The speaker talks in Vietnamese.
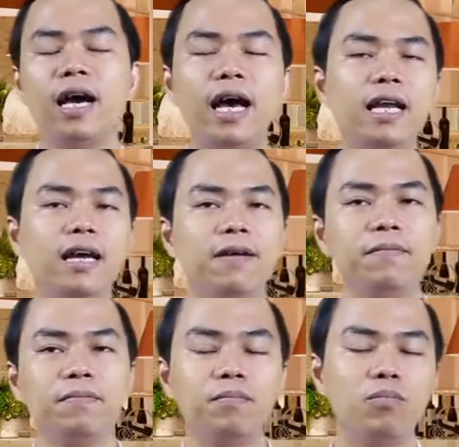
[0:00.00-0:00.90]
hay là
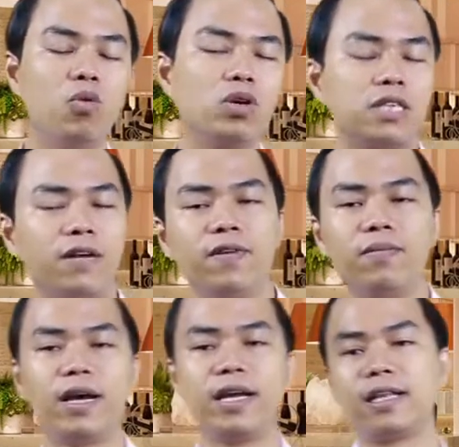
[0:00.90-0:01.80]
mua sản
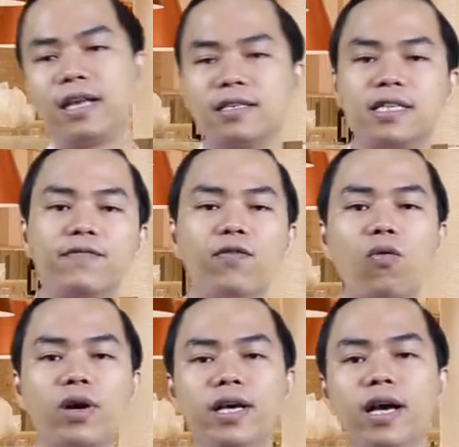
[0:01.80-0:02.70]
phẩm này thì tặng dịch vụ
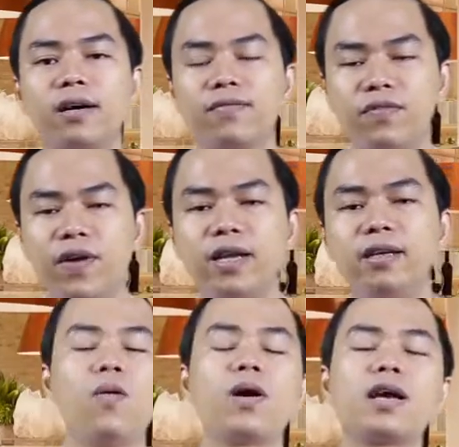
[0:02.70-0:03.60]
kia vân vân
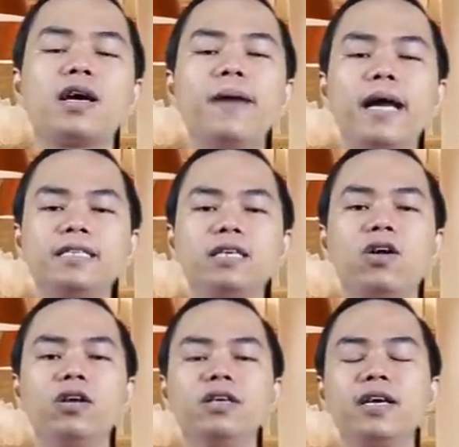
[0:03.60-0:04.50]
hoặc là các bạn sẽ
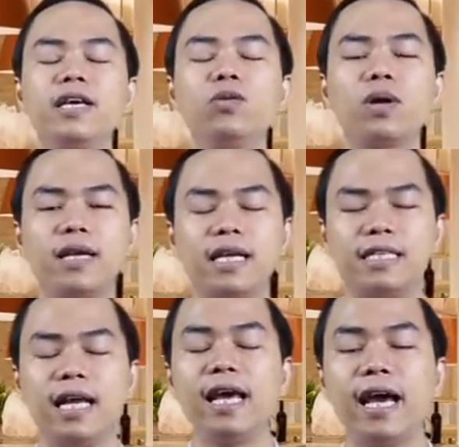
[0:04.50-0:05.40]
có những cái kỹ thuật đặt
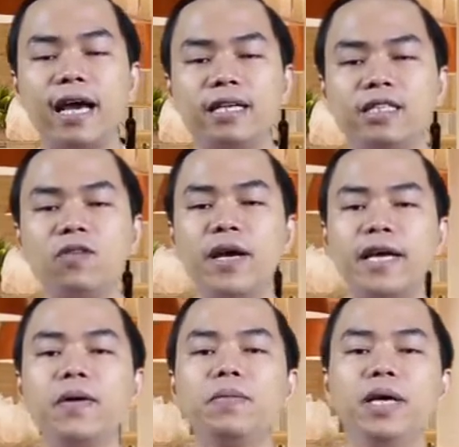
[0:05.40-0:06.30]
giá lẻ trong ngành
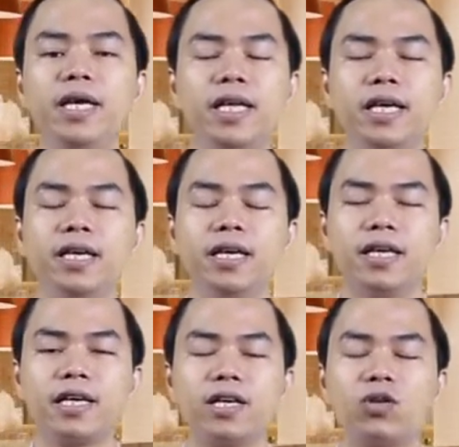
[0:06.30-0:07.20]
F&B thì
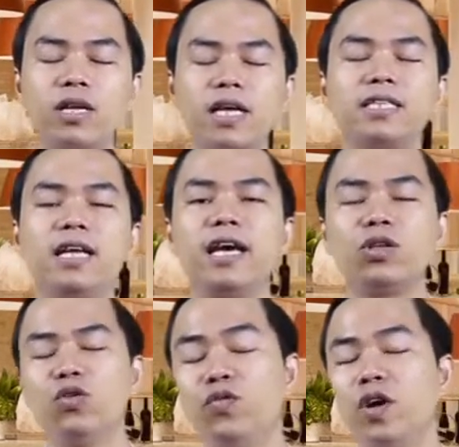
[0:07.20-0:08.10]
kỹ thuật đặt giá lẻ
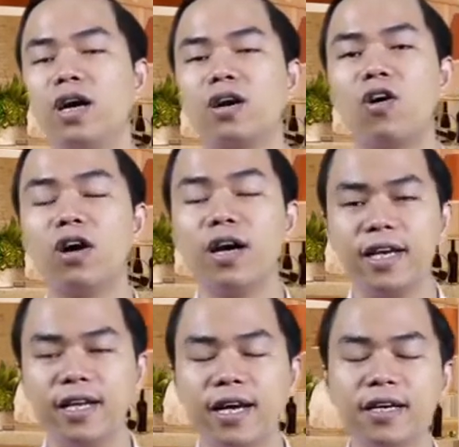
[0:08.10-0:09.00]
tôi vừa có gợi
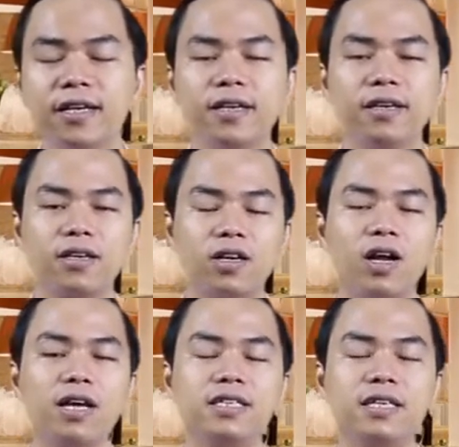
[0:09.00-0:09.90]
ý đấy đó
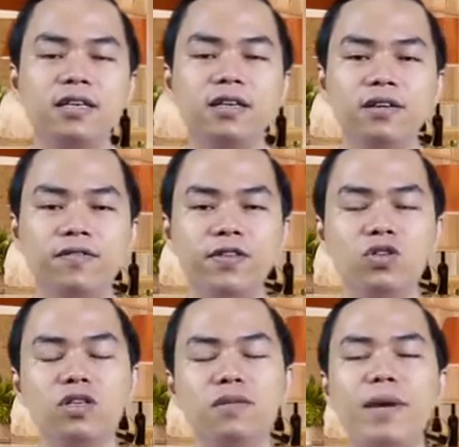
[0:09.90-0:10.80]
là gì ví
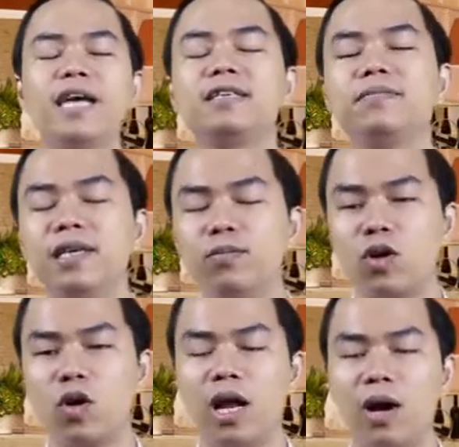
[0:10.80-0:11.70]
dụ như 300 nghìn một
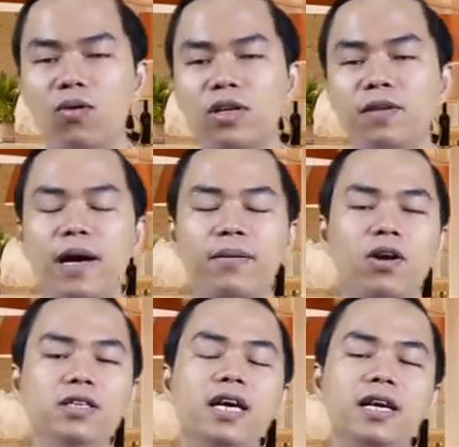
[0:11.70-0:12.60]
nồi lẩu thì bạn
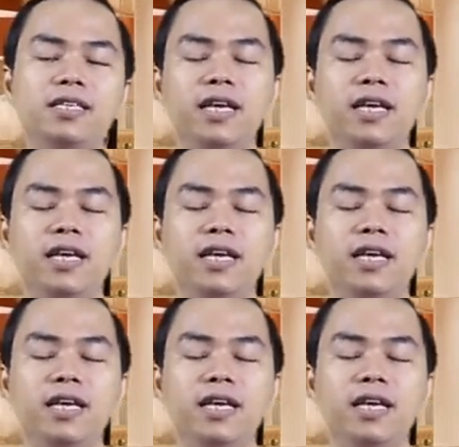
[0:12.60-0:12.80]
nói rằng là